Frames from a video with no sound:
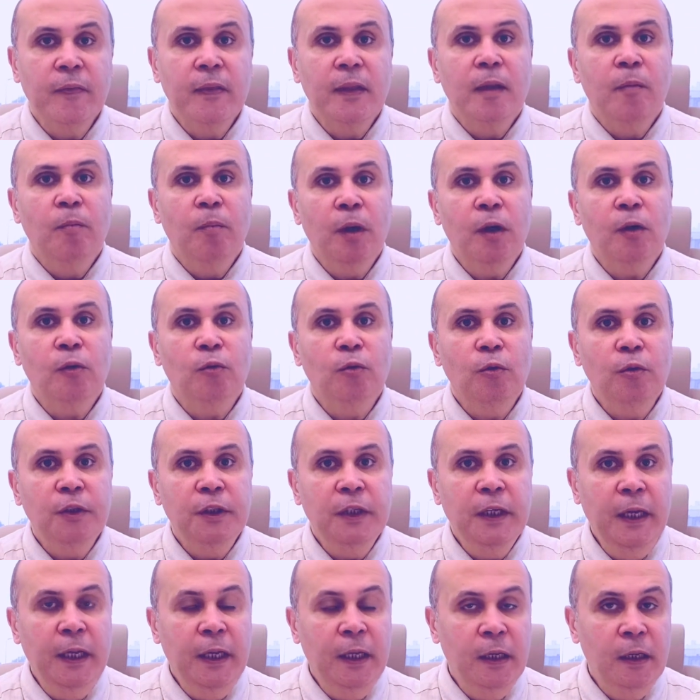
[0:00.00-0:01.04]
برضه
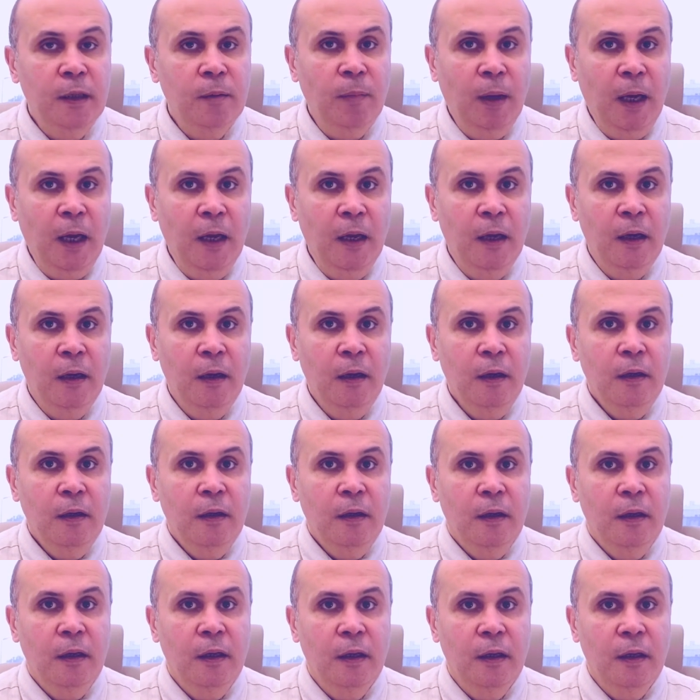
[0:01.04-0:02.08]
يقل معاها
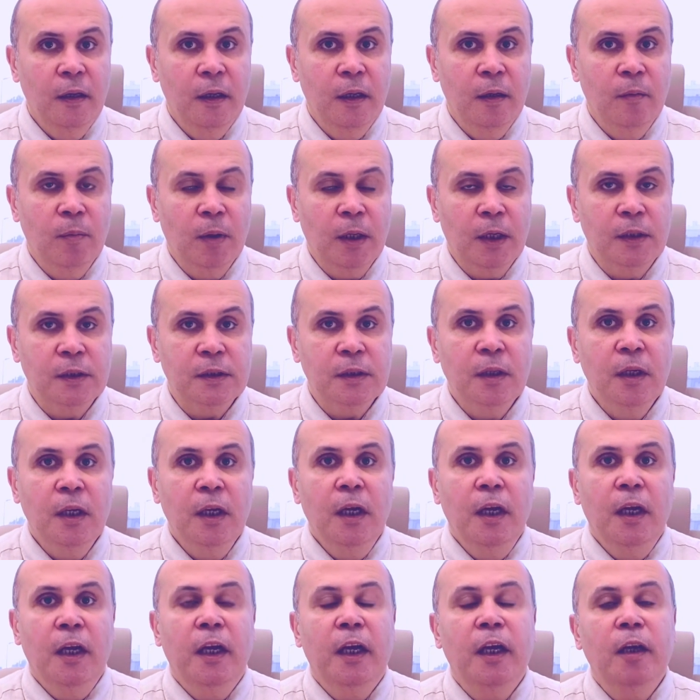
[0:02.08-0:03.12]
آه، المغنيسيوم
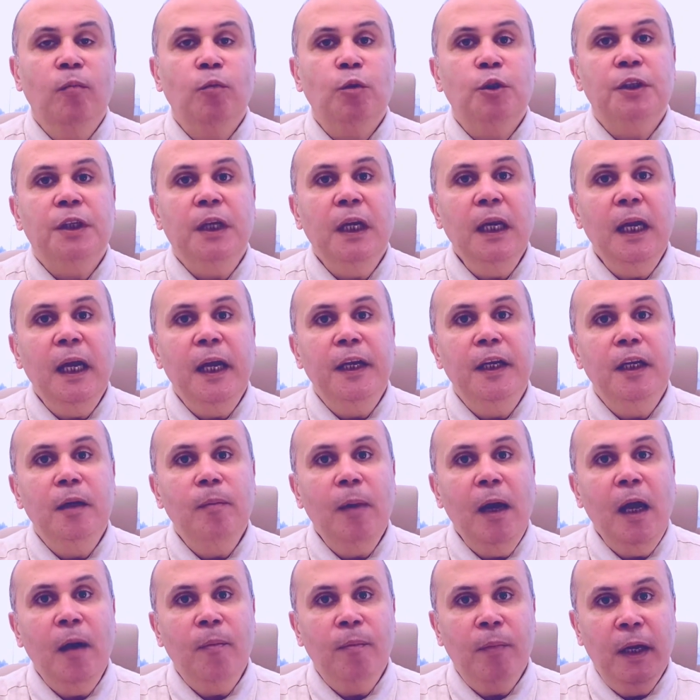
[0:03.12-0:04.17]
المشكله ان
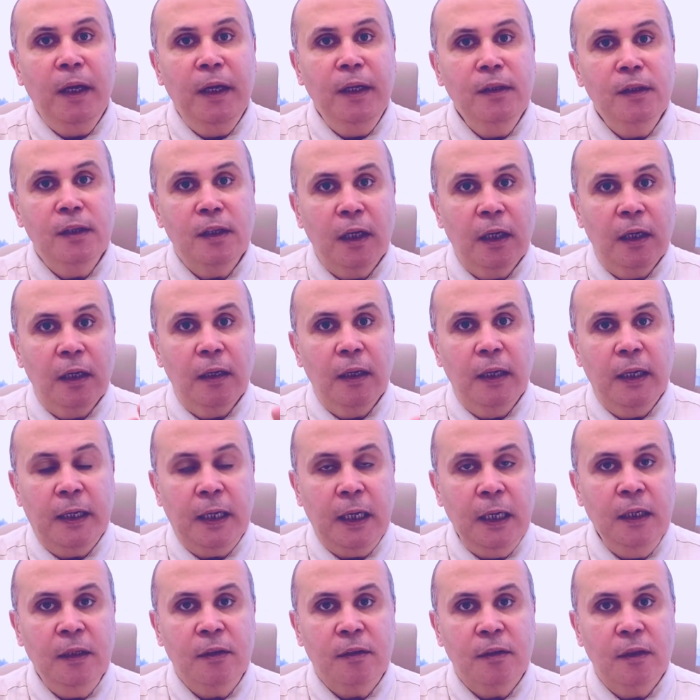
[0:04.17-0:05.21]
مهما انت
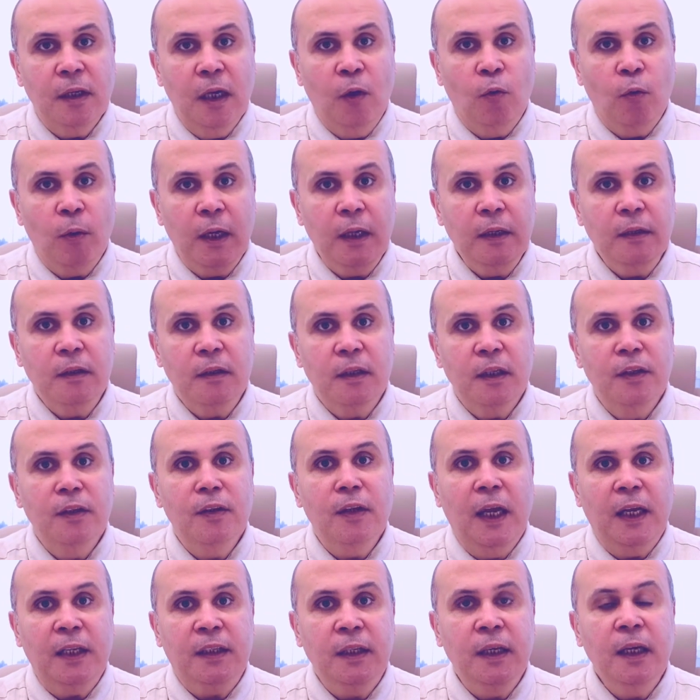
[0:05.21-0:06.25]
اكلت او خدت انت
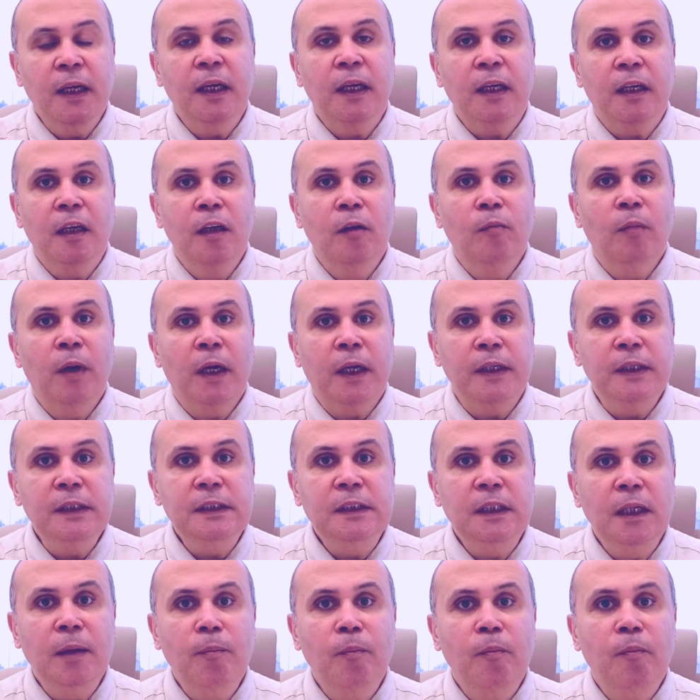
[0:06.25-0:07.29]
احتياجك
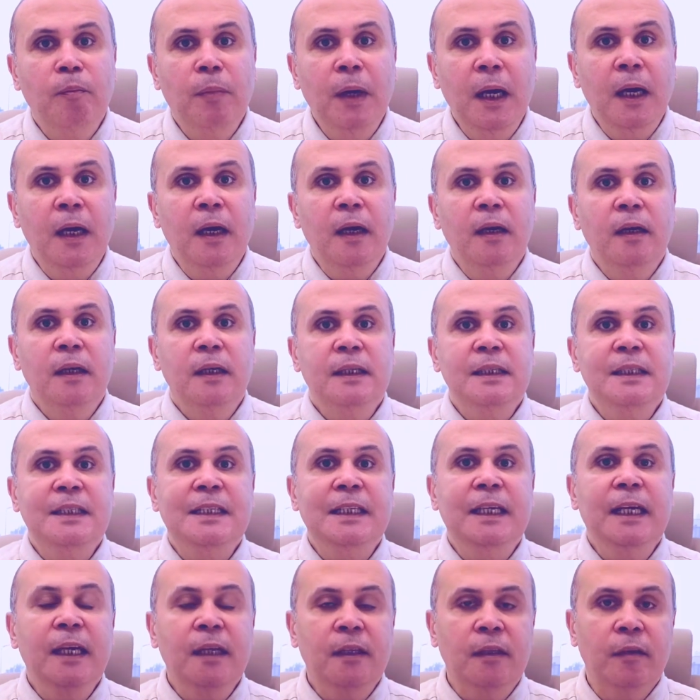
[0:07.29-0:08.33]
للمغنيسيوم بقى
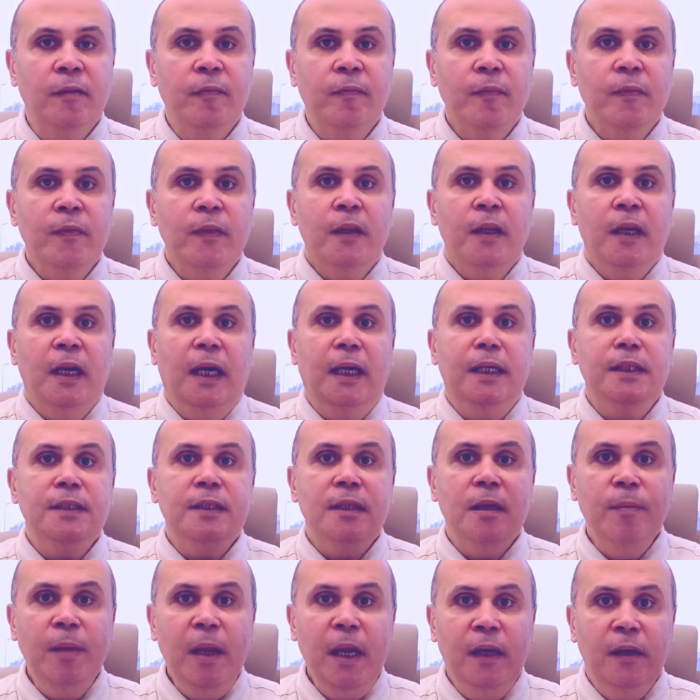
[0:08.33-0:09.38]
زياده عن
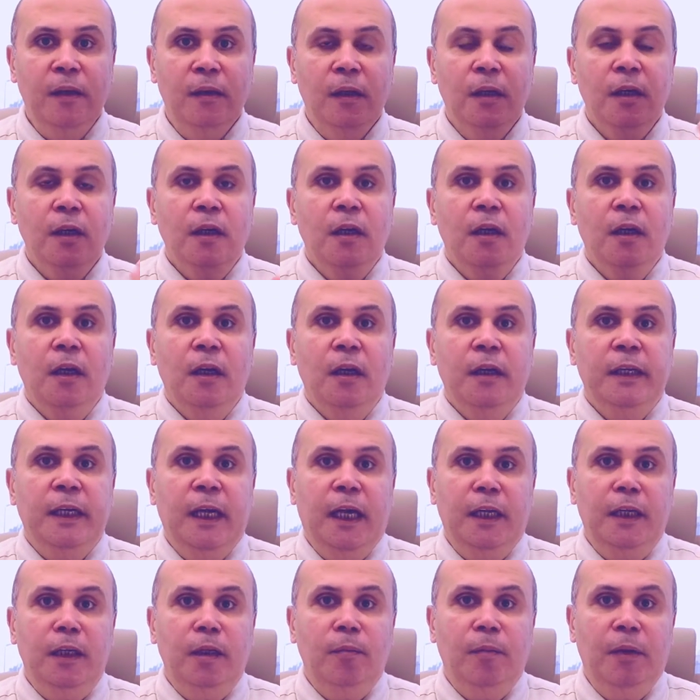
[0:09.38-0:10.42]
زمان
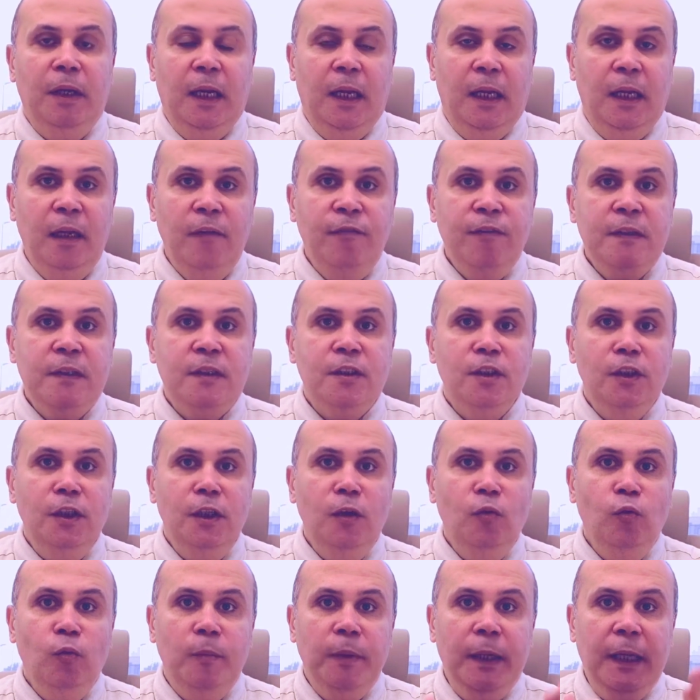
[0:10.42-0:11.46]
يعني من الاف
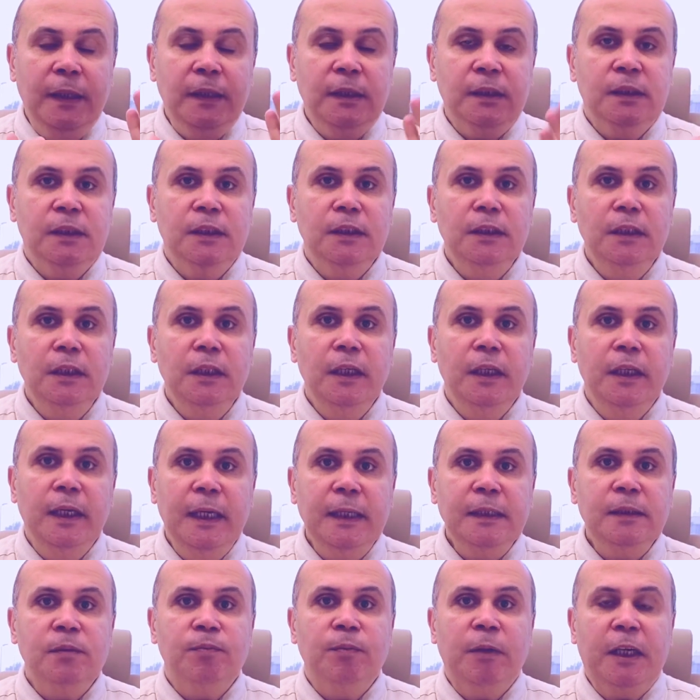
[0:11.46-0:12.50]
السنين ومئات السنين
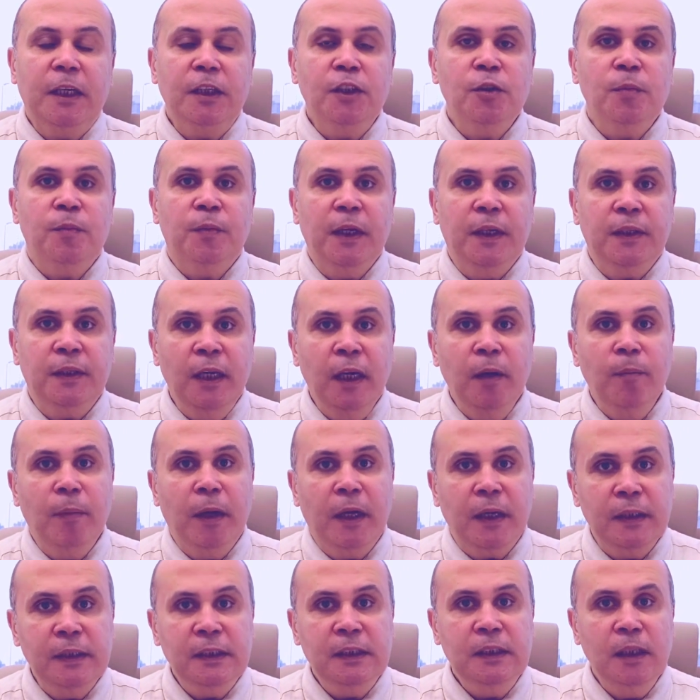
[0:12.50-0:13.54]
الناس ما كانتش بتحتاج
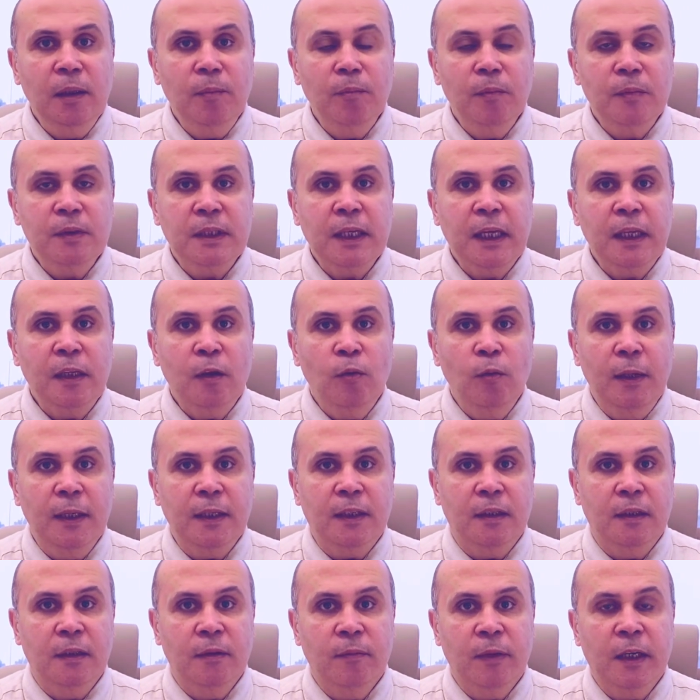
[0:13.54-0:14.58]
مغنيسيوم زي
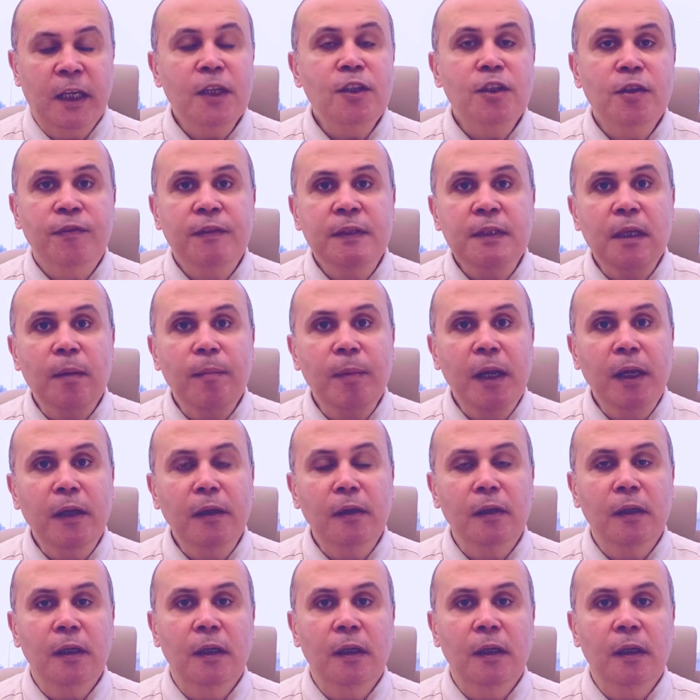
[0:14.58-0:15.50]
دلوقتي ما كانش في زمان